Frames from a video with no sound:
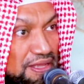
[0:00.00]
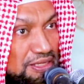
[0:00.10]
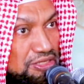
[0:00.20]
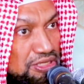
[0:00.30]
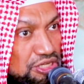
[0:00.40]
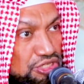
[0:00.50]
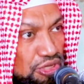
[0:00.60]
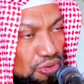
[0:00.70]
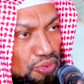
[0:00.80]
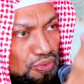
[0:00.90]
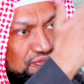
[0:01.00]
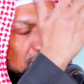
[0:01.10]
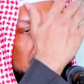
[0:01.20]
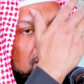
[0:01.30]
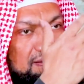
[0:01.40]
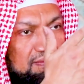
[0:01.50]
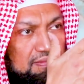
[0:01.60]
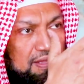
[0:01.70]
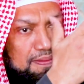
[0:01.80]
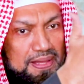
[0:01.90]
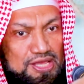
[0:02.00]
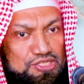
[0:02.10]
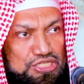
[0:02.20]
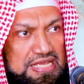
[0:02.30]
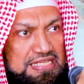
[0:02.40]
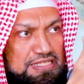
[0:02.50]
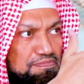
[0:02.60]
ফ্যান্টাসেরু ফিল অর নামাজ শেষ